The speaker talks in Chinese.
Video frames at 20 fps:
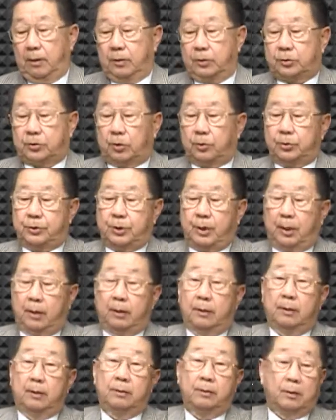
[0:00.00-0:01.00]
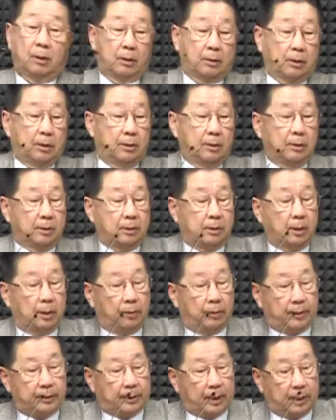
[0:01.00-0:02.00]
首先要跟
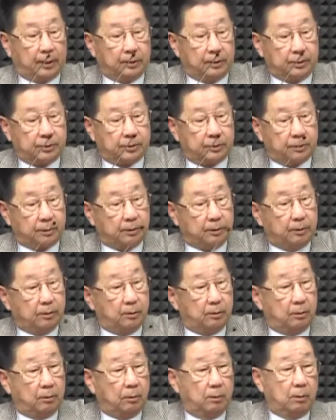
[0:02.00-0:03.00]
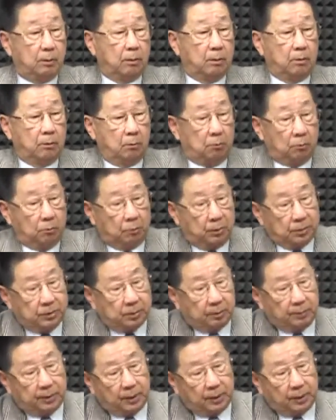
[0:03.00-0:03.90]
各位谈的是，为什